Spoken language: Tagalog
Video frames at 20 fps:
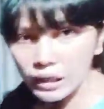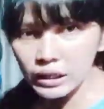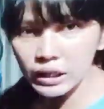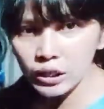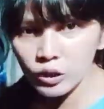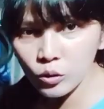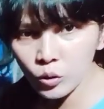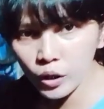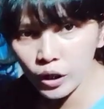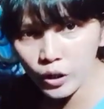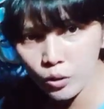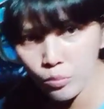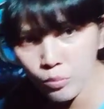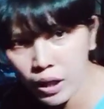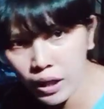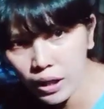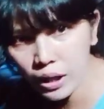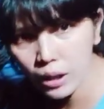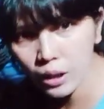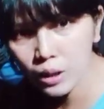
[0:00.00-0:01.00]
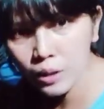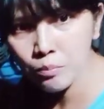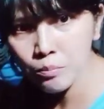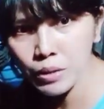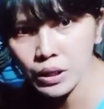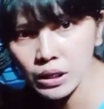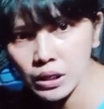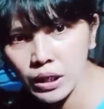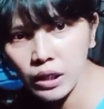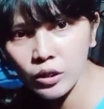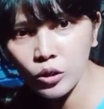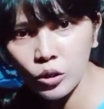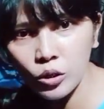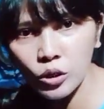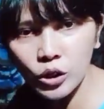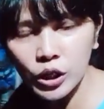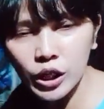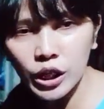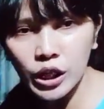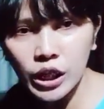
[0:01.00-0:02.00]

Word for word: Hindi ko kayo maipasyal doon.